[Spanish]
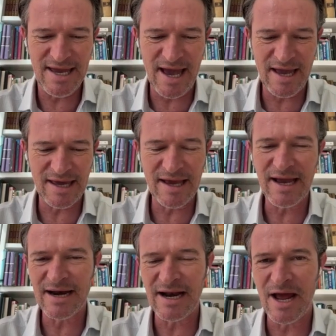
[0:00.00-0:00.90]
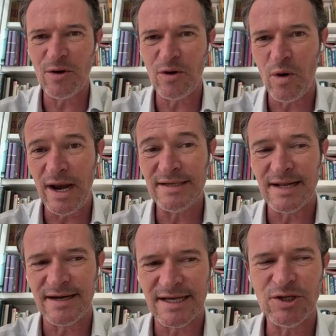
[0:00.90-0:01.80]
y hay que dejar claro
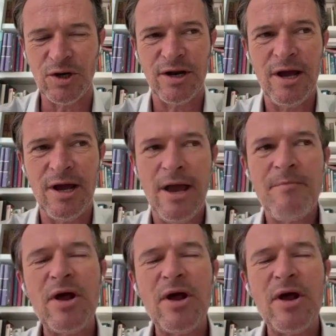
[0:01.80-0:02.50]
cuál es la razón.